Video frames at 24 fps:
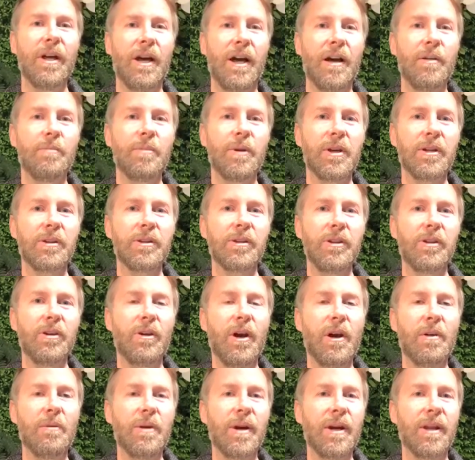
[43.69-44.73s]
aprendió
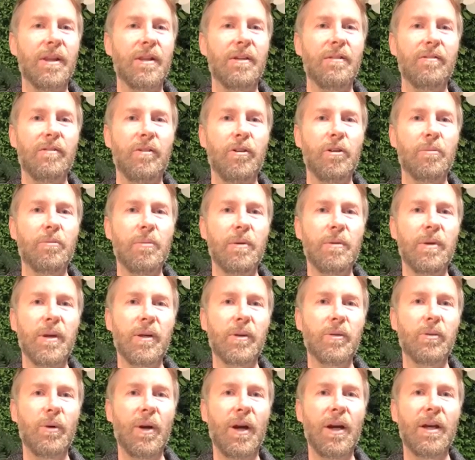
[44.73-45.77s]
a ver de forma
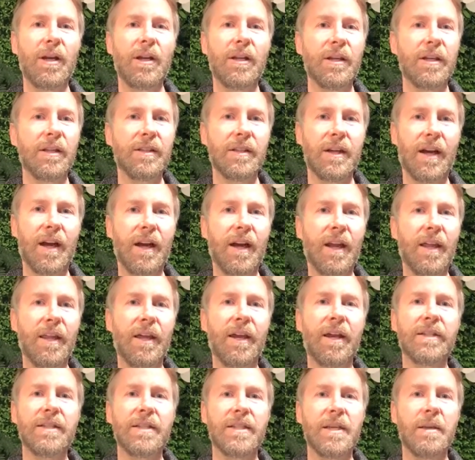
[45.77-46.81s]
virtual y
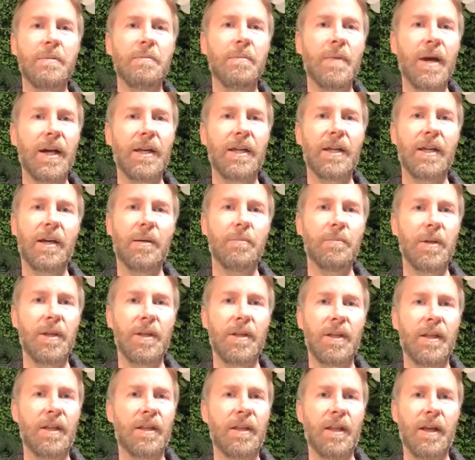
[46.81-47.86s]
trasladarse
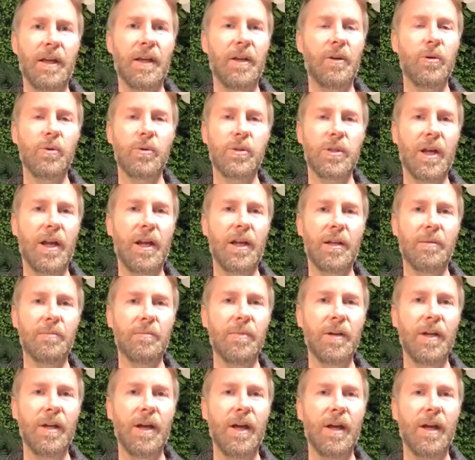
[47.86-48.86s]
mágicamente hasta Jerusalén.